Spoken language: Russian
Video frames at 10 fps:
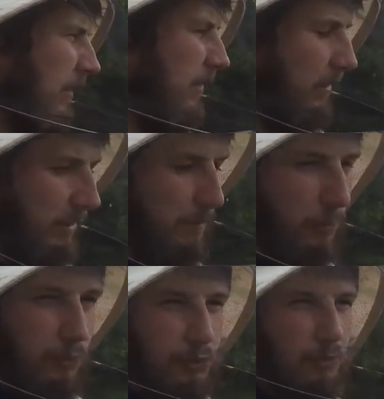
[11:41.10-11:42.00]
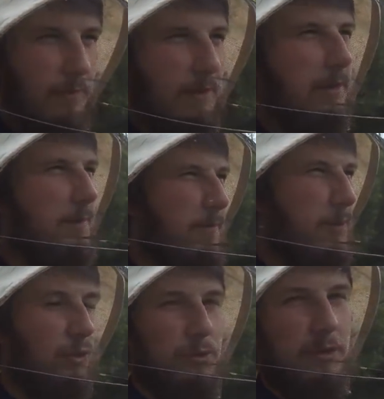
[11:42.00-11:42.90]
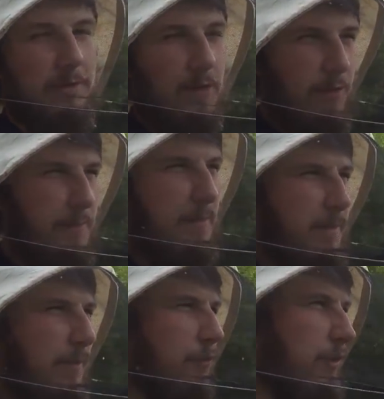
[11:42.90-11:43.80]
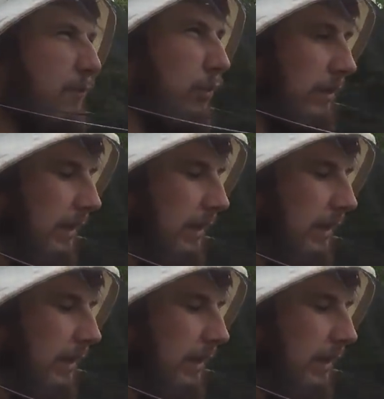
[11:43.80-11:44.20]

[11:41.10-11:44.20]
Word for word: Э, гребенку, чтобы пчелы не давились при перевозке в улей.